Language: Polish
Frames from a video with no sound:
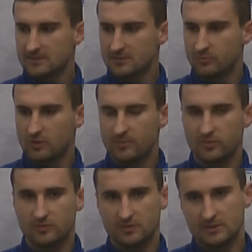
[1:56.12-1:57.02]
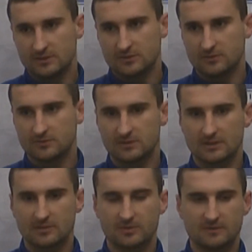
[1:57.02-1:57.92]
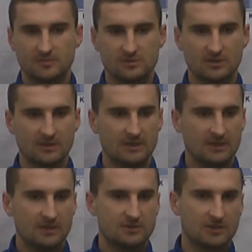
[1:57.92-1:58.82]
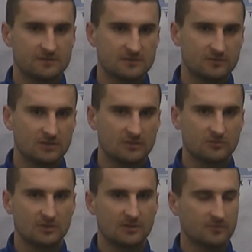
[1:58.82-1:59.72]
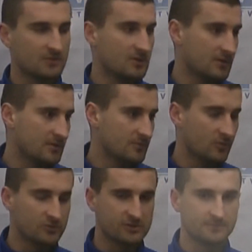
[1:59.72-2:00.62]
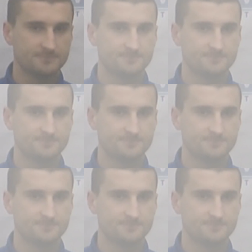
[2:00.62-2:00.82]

tego pułapu, to, to tak naprawdę będzie ciekawym zawodnikiem, który nam pomoże.